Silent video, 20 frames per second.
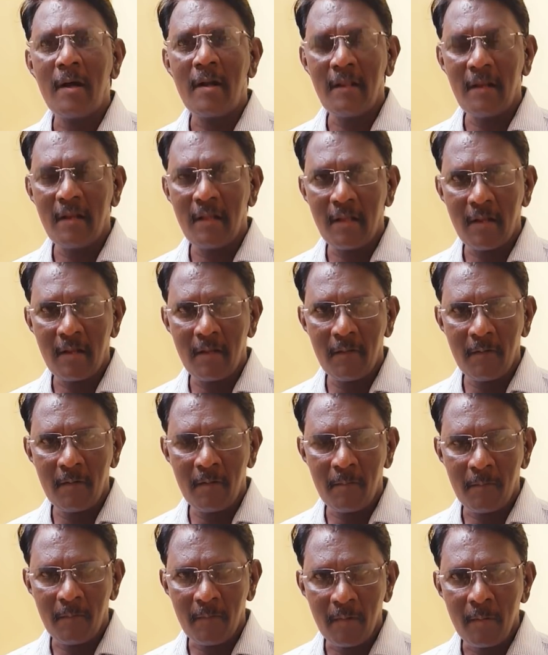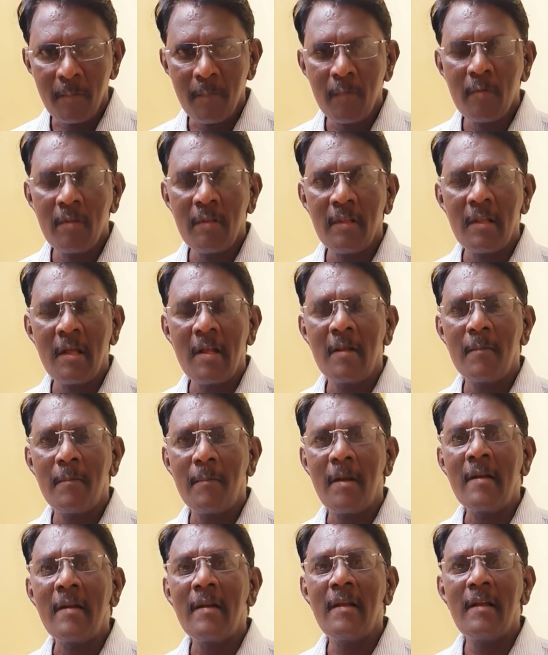மாநில அளவிலும் வரும்போது தான்
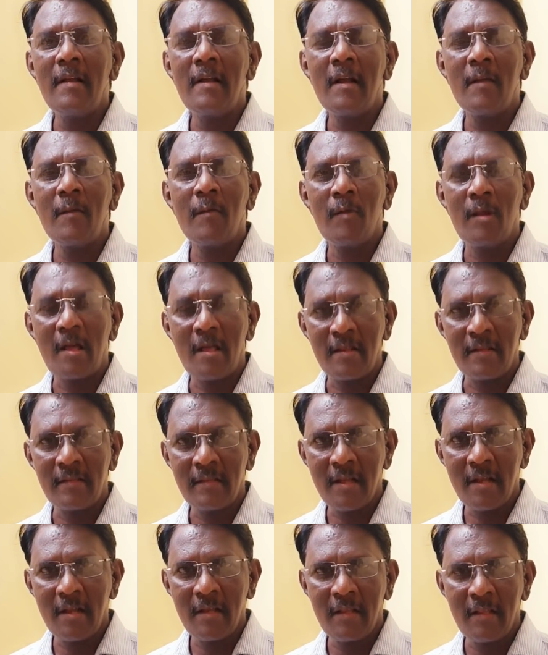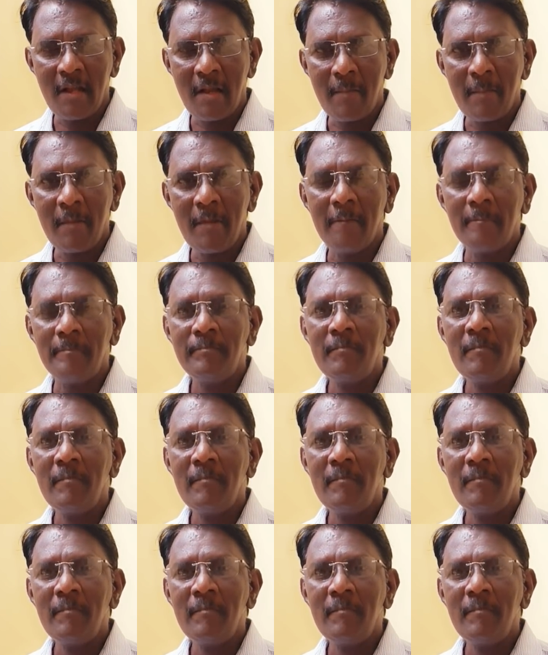மக்களுக்கான ஒரு அரசாக இது அமையும்